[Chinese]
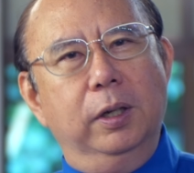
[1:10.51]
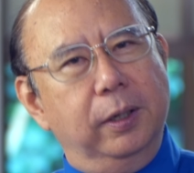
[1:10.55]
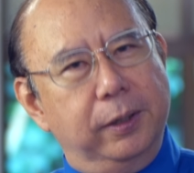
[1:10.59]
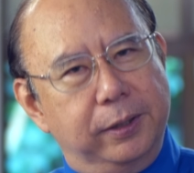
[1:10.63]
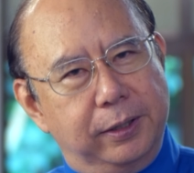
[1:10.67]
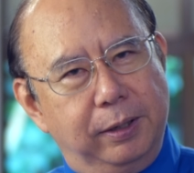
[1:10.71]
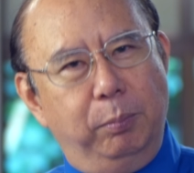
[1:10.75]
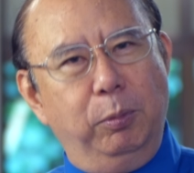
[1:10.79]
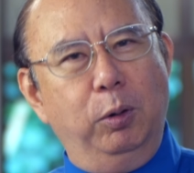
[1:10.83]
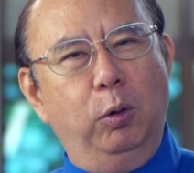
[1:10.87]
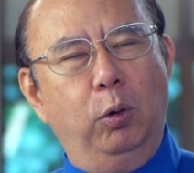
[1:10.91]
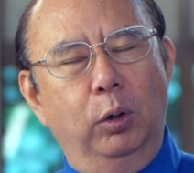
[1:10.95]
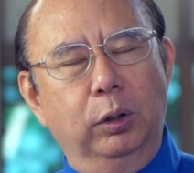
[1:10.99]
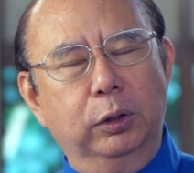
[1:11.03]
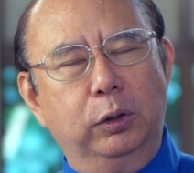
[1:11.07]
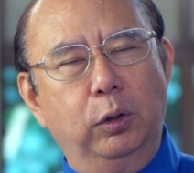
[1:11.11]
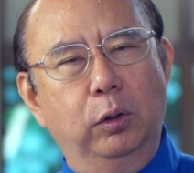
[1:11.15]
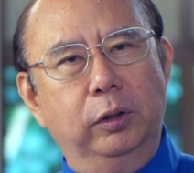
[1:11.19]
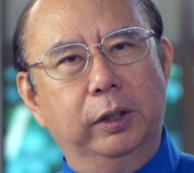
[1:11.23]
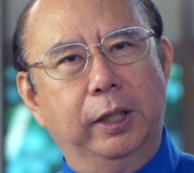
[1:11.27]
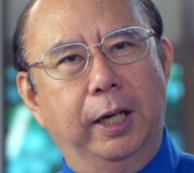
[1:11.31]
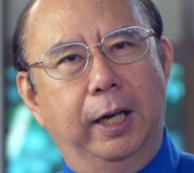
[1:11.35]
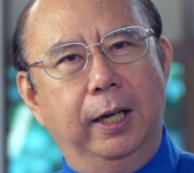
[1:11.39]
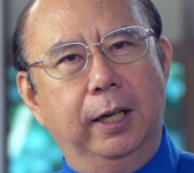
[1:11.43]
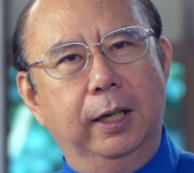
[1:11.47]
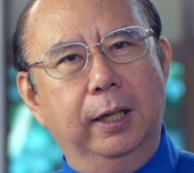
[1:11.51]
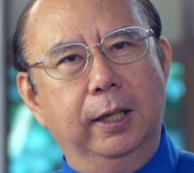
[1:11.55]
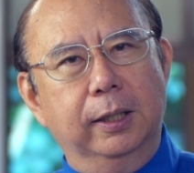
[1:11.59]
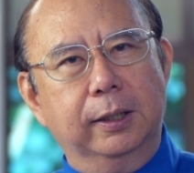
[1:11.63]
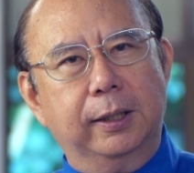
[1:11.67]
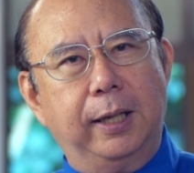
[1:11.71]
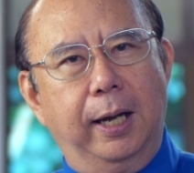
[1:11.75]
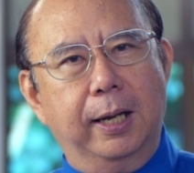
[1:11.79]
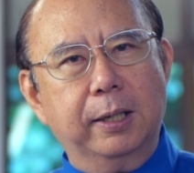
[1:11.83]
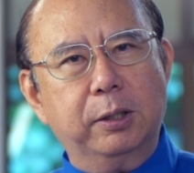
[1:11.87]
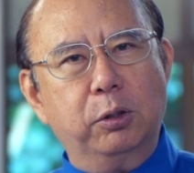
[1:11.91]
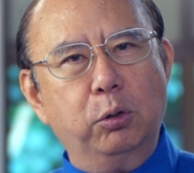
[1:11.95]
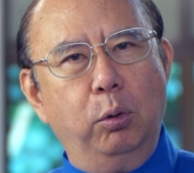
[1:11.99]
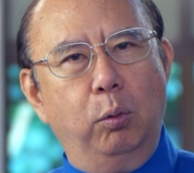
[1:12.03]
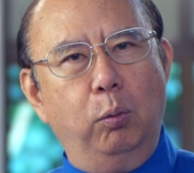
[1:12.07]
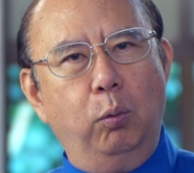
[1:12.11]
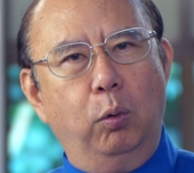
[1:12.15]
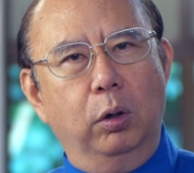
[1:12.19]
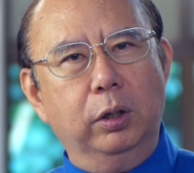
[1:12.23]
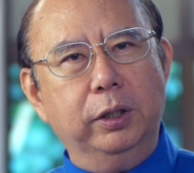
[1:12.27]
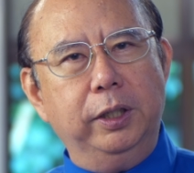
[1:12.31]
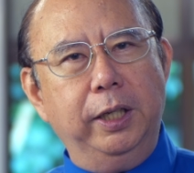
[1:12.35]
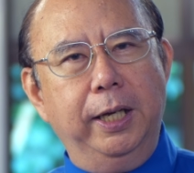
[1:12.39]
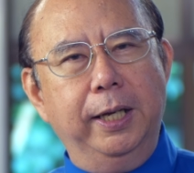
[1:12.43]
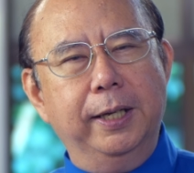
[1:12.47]
什么活动呢？他说：“
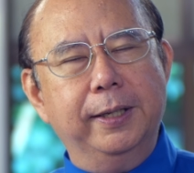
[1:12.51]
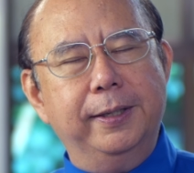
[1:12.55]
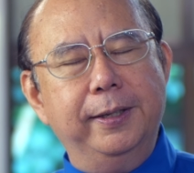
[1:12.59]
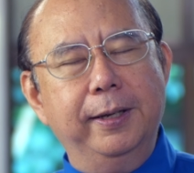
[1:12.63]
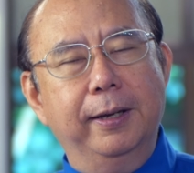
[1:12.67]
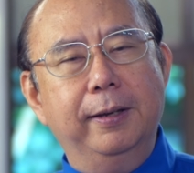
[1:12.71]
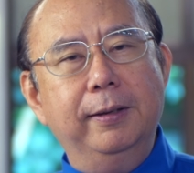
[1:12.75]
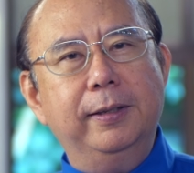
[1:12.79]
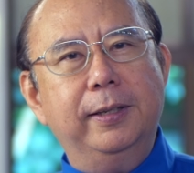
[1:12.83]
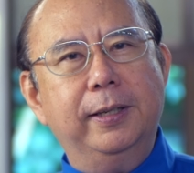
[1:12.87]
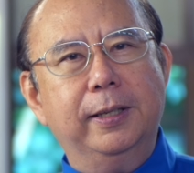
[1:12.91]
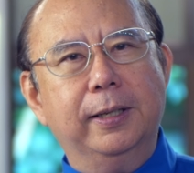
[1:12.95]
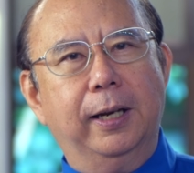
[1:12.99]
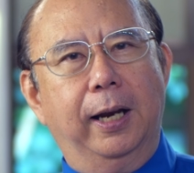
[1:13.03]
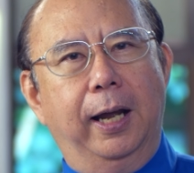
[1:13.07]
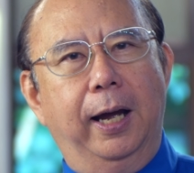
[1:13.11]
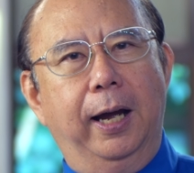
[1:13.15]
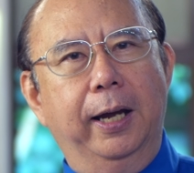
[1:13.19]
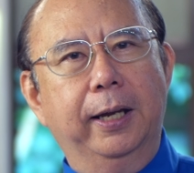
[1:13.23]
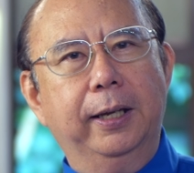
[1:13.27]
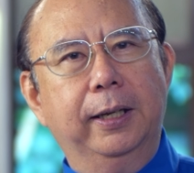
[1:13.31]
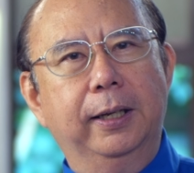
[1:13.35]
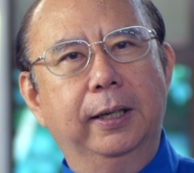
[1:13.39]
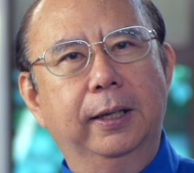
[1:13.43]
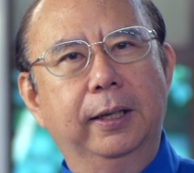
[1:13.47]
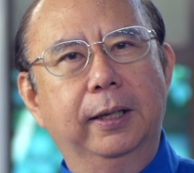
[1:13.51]
我夜间起来，